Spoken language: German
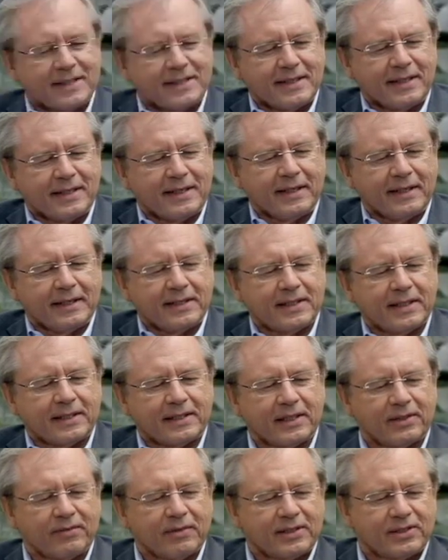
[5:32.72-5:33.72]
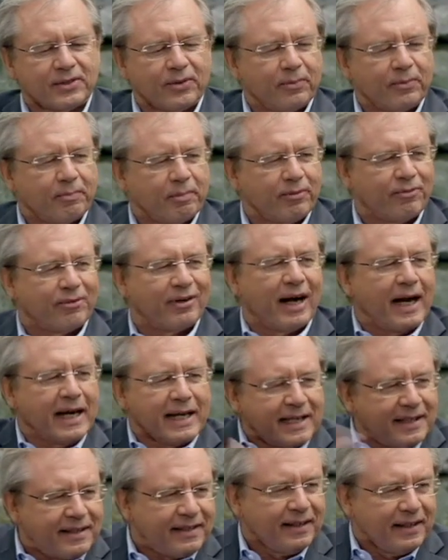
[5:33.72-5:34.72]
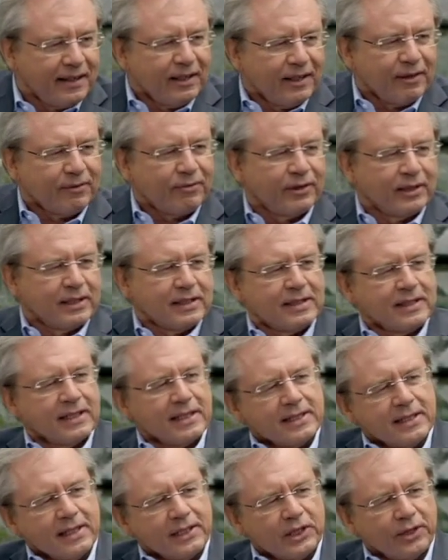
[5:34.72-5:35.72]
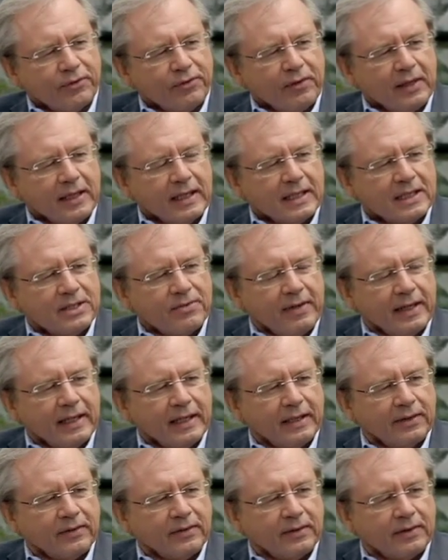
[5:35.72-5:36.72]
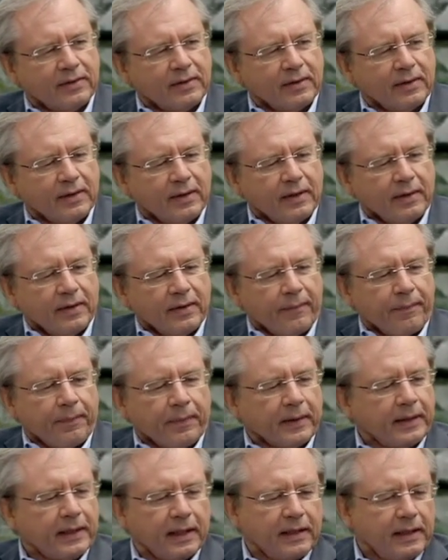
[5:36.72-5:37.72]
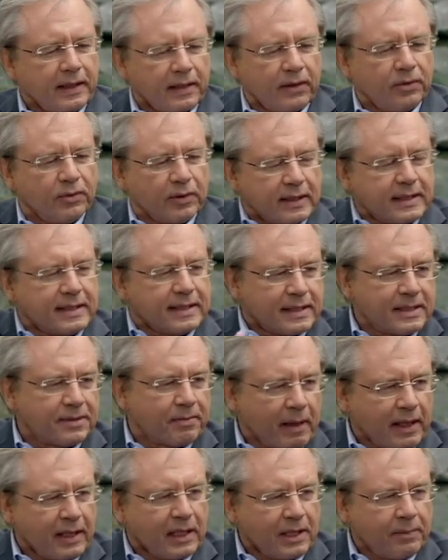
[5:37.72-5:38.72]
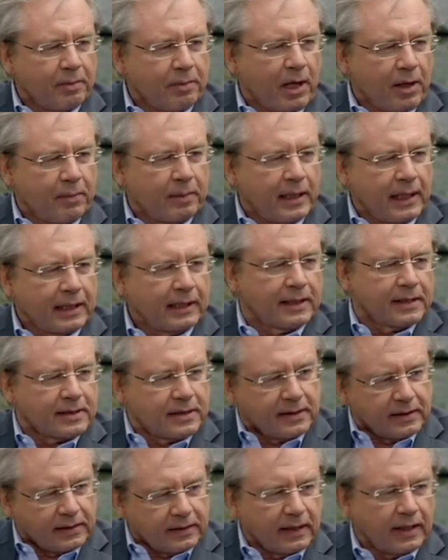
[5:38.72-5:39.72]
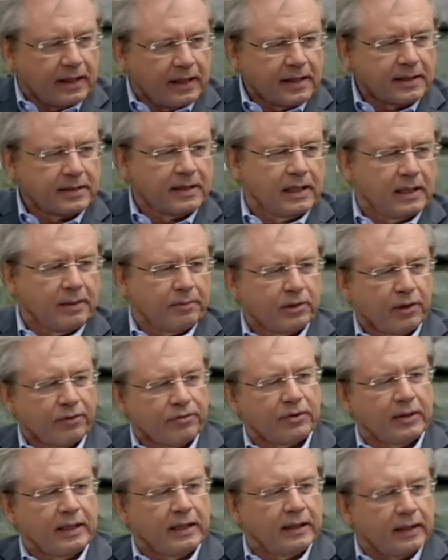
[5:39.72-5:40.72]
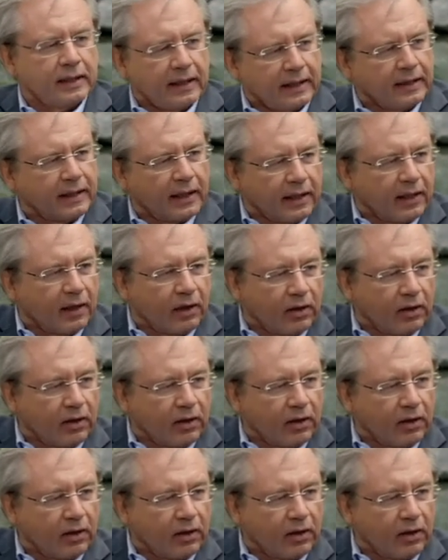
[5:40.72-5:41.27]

sie sich in dieser Situation befreit von diesen gesellschaftlichen Zwängen und ja nicht nur diese zwei Liebhaber hat, dass die erste Liebschaft zu Ende geht, dann